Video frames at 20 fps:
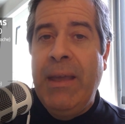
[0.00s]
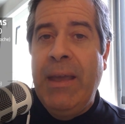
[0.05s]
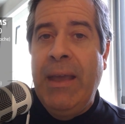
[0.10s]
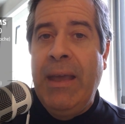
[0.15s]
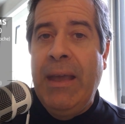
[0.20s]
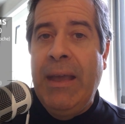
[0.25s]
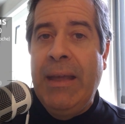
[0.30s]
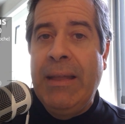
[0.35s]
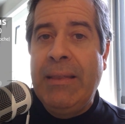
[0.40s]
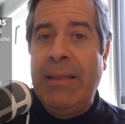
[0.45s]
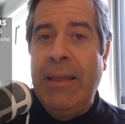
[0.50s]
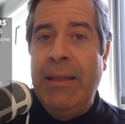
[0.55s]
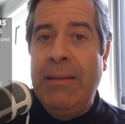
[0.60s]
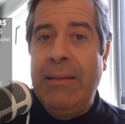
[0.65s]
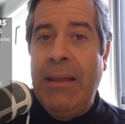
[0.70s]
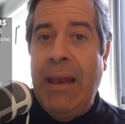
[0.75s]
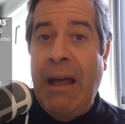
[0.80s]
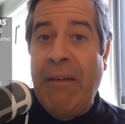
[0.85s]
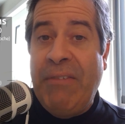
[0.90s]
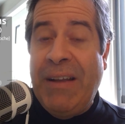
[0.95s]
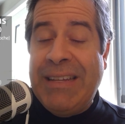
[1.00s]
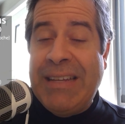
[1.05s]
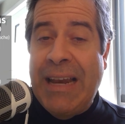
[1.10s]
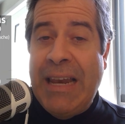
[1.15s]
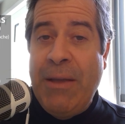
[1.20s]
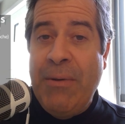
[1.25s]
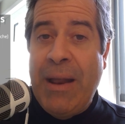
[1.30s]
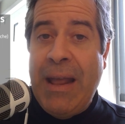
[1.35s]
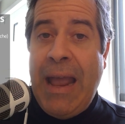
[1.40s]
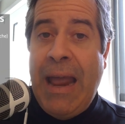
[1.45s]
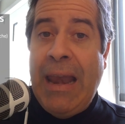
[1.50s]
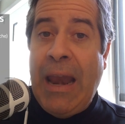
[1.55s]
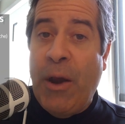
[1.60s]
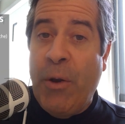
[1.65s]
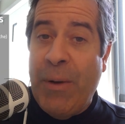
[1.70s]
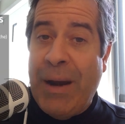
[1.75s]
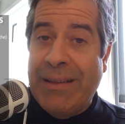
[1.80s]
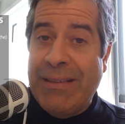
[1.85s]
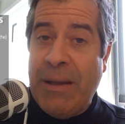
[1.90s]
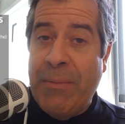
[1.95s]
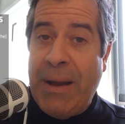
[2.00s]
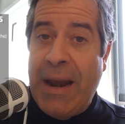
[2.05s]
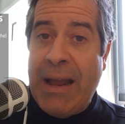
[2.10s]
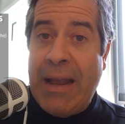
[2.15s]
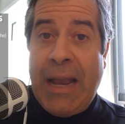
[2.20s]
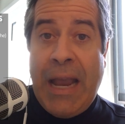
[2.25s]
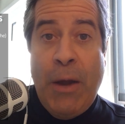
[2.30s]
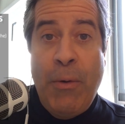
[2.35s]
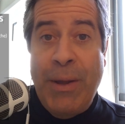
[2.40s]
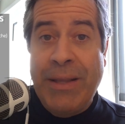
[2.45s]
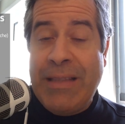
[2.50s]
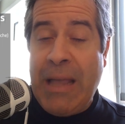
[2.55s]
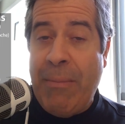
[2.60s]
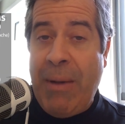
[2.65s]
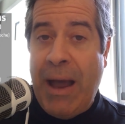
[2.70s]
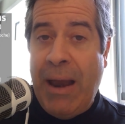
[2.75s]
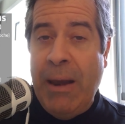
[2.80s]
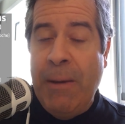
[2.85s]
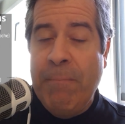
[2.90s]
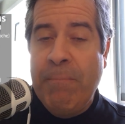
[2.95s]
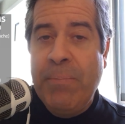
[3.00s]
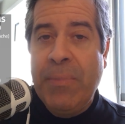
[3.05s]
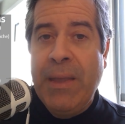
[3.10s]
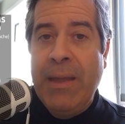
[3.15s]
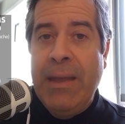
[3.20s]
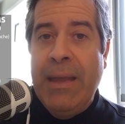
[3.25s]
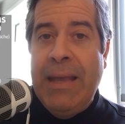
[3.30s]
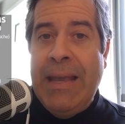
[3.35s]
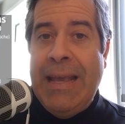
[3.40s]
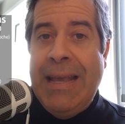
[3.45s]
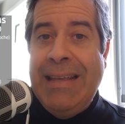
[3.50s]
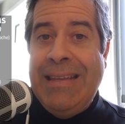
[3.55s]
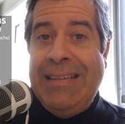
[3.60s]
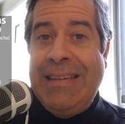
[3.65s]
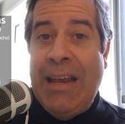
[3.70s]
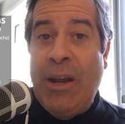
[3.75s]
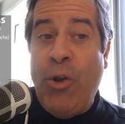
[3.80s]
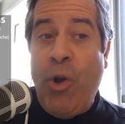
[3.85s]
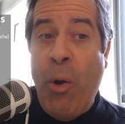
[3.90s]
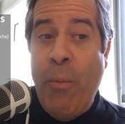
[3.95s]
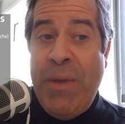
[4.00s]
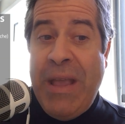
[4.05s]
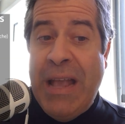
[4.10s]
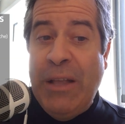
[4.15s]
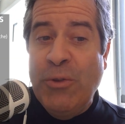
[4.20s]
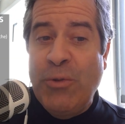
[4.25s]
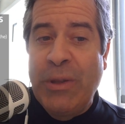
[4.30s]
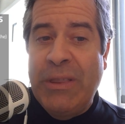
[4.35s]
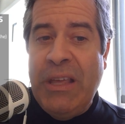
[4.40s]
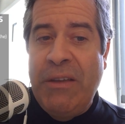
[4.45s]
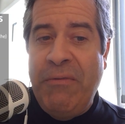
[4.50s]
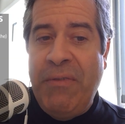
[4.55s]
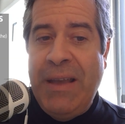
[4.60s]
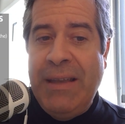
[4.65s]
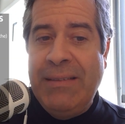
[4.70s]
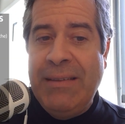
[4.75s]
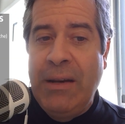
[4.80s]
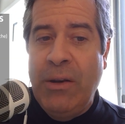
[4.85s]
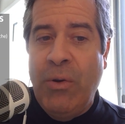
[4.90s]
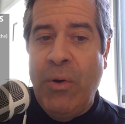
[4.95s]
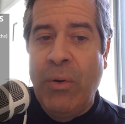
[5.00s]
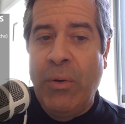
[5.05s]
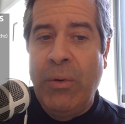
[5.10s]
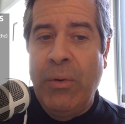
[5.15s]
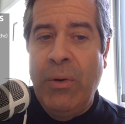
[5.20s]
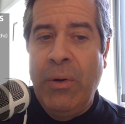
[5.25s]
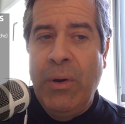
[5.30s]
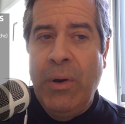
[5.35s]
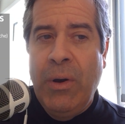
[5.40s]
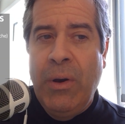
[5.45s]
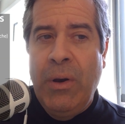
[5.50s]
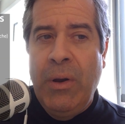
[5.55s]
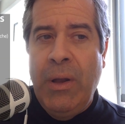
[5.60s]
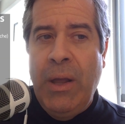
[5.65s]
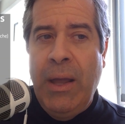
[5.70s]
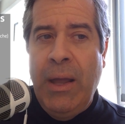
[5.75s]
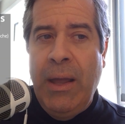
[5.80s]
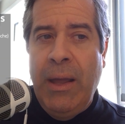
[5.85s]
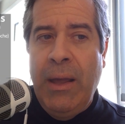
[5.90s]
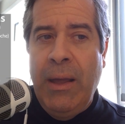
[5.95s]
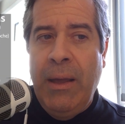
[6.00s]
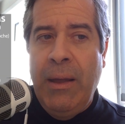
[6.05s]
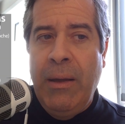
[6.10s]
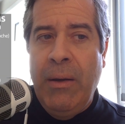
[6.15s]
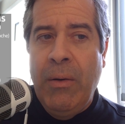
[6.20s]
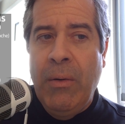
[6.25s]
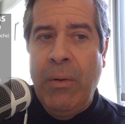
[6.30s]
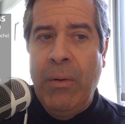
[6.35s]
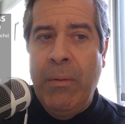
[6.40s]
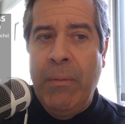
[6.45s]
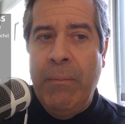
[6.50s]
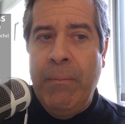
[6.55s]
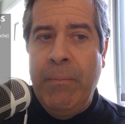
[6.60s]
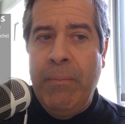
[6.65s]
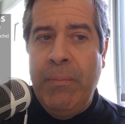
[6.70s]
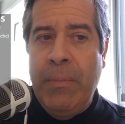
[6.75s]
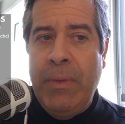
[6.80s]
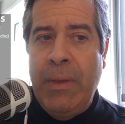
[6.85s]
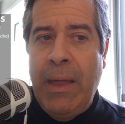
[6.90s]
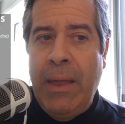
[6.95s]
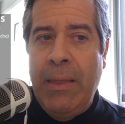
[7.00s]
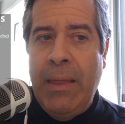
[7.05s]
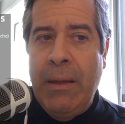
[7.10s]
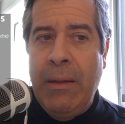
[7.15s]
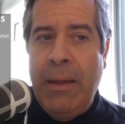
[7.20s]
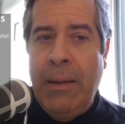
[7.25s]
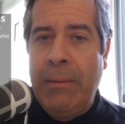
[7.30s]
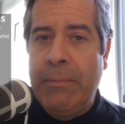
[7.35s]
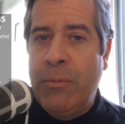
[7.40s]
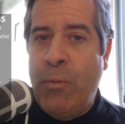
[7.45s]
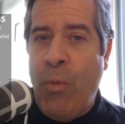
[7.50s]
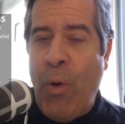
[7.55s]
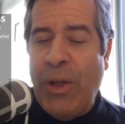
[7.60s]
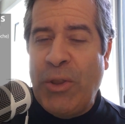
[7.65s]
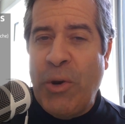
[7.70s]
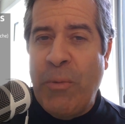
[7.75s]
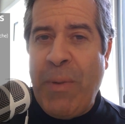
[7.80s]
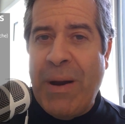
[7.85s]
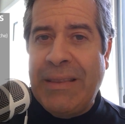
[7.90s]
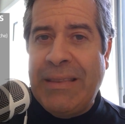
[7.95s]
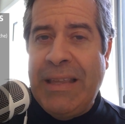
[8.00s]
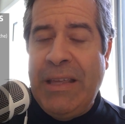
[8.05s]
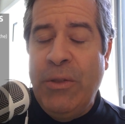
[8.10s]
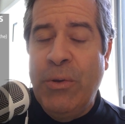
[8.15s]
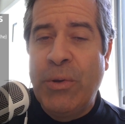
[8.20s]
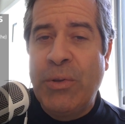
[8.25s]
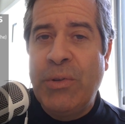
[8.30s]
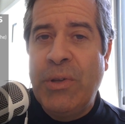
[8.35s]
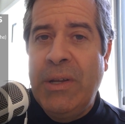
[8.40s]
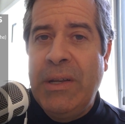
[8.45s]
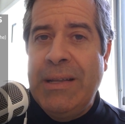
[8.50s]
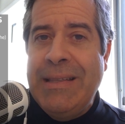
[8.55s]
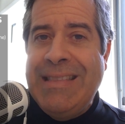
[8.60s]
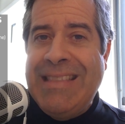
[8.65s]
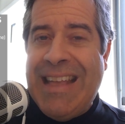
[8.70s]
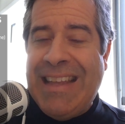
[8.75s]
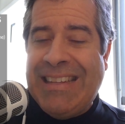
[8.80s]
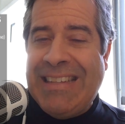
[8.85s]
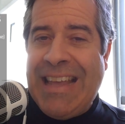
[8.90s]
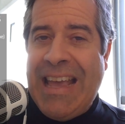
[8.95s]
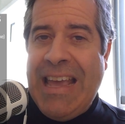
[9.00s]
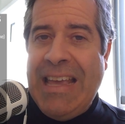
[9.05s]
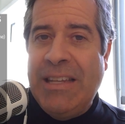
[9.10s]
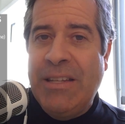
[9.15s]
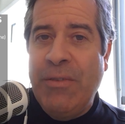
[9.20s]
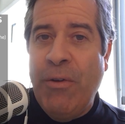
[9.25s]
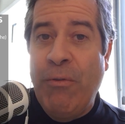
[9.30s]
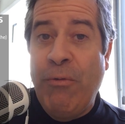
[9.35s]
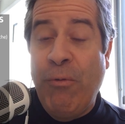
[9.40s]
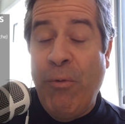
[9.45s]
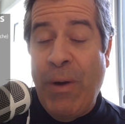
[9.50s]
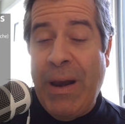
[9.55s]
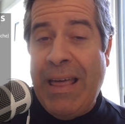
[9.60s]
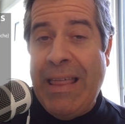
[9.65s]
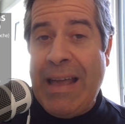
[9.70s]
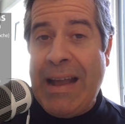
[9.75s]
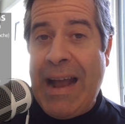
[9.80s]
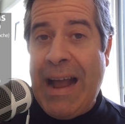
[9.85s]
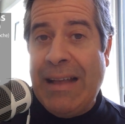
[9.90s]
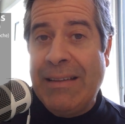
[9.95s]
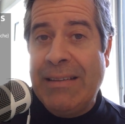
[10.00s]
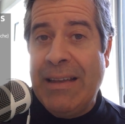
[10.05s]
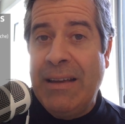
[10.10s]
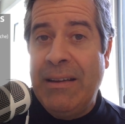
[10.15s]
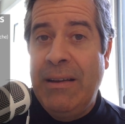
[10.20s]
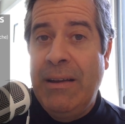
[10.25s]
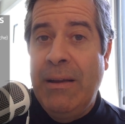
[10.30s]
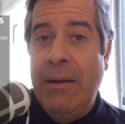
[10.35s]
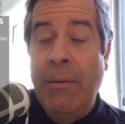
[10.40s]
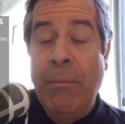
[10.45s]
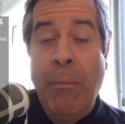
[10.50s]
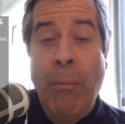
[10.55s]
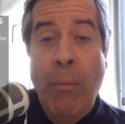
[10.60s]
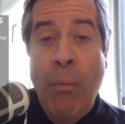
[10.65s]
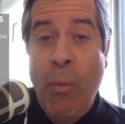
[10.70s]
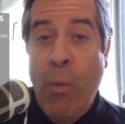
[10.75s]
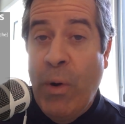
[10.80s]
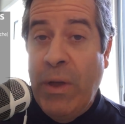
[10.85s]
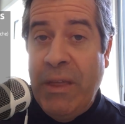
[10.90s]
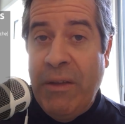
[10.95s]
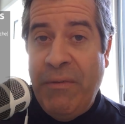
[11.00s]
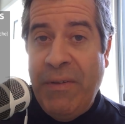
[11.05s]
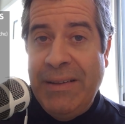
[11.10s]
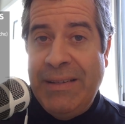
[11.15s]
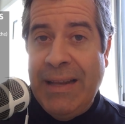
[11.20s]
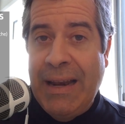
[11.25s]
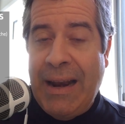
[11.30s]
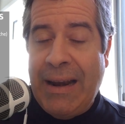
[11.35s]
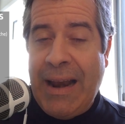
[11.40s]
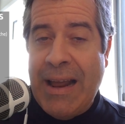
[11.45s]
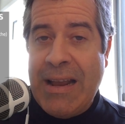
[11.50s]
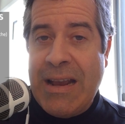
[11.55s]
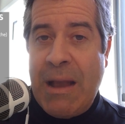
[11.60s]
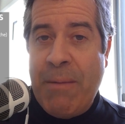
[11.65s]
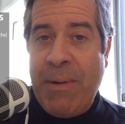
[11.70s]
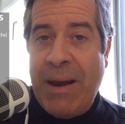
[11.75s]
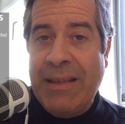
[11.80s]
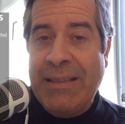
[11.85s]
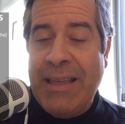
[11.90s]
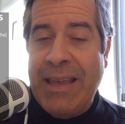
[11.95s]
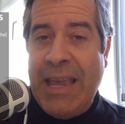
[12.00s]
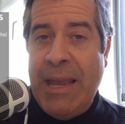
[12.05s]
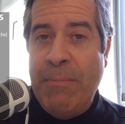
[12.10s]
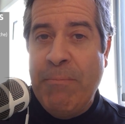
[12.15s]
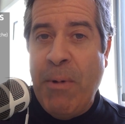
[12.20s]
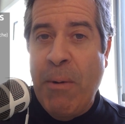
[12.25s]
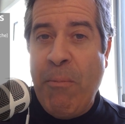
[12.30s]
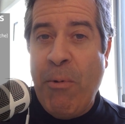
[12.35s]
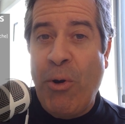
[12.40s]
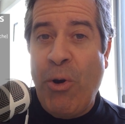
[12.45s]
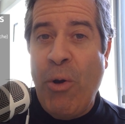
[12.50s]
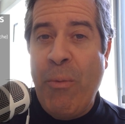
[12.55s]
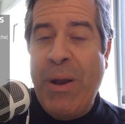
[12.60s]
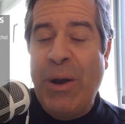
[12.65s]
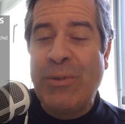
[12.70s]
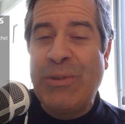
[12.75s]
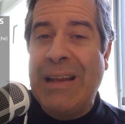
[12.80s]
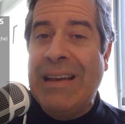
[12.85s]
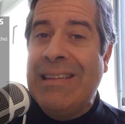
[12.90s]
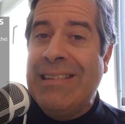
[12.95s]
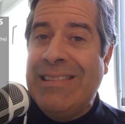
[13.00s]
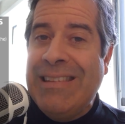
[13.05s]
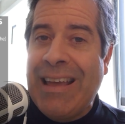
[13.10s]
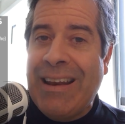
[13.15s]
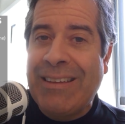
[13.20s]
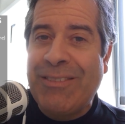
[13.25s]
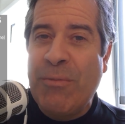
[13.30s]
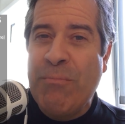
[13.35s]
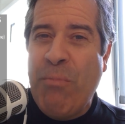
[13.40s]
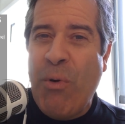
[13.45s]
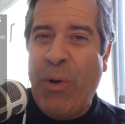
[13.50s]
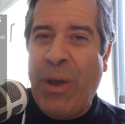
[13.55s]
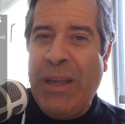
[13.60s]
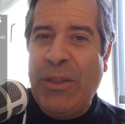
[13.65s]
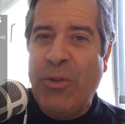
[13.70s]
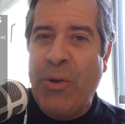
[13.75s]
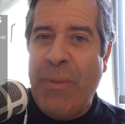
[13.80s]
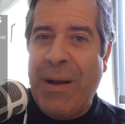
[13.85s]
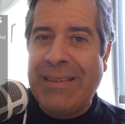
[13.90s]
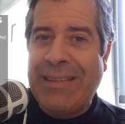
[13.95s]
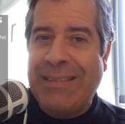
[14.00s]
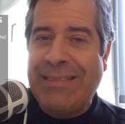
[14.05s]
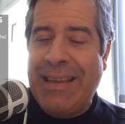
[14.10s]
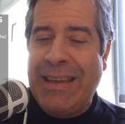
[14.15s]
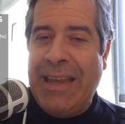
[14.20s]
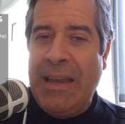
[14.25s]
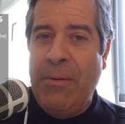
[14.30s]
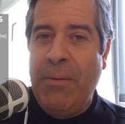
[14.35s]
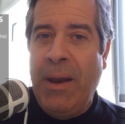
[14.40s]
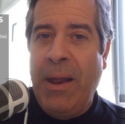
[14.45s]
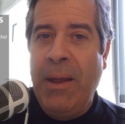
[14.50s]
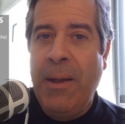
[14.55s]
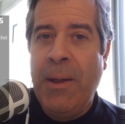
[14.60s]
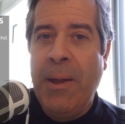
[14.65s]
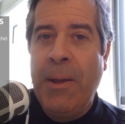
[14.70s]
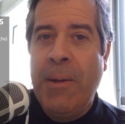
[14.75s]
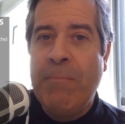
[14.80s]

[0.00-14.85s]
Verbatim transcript: Eh, la fecha libre en la novena semana, que no está mal. Y si el comienzo es difícil con eh, eh, cuatro partidos de seis fuera de casa, muy difícil arranque para este equipo. Por lo menos el cierre es un poquito más asequible